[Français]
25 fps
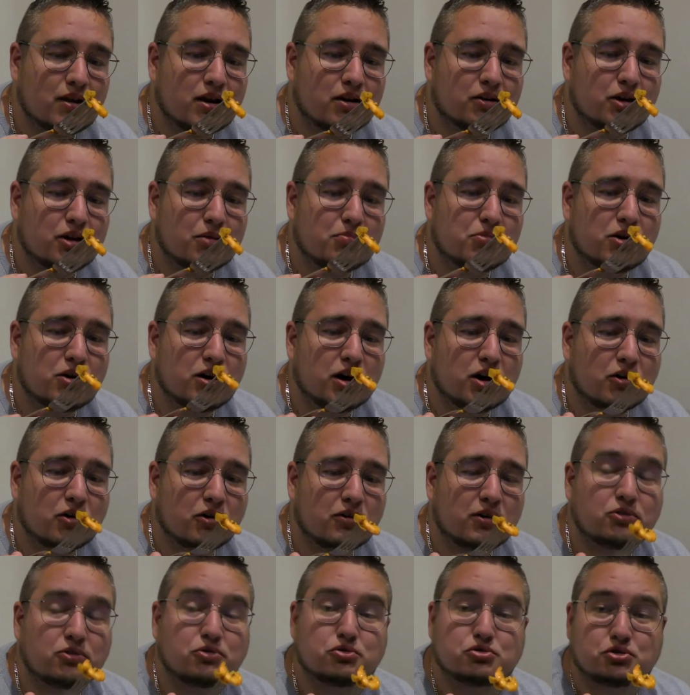Des moules, des
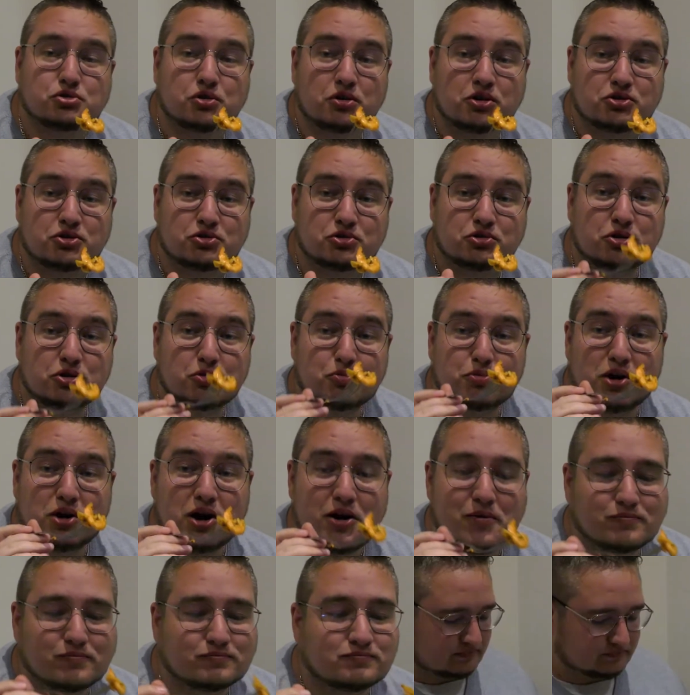crevettes, du chorizo, des poulets.
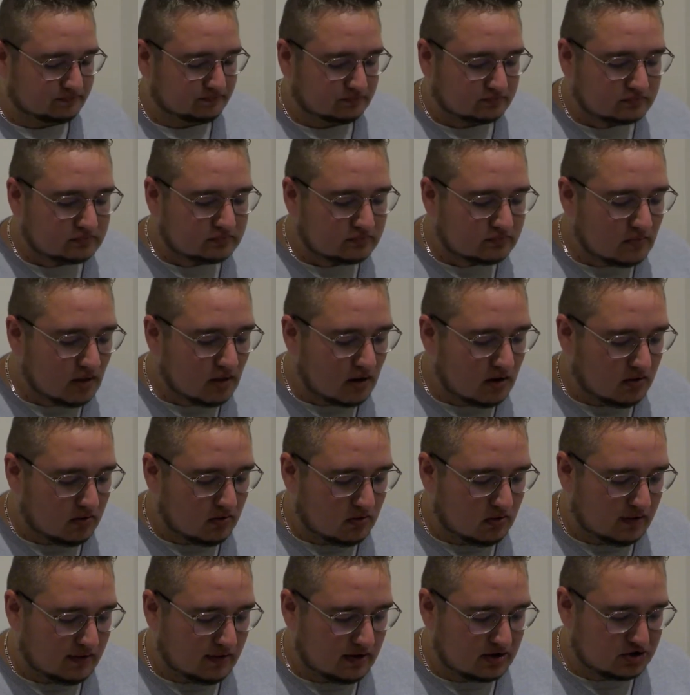Ouh
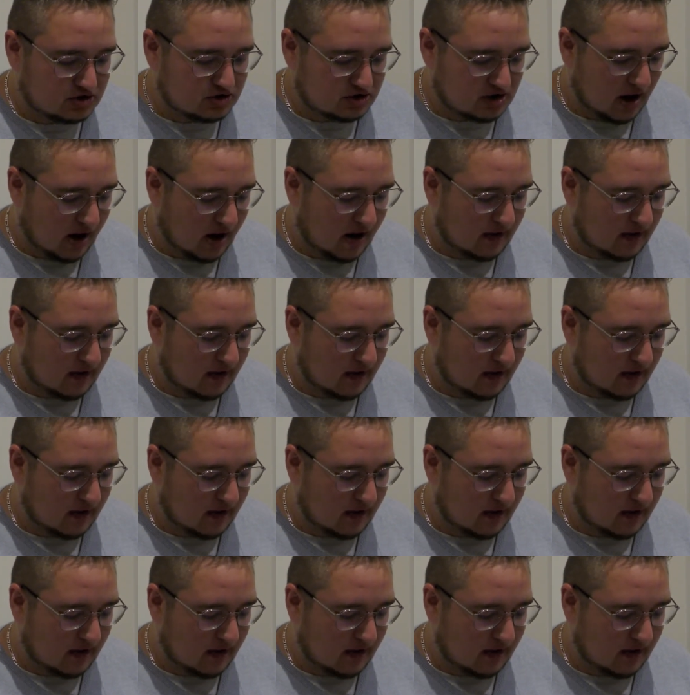la vache.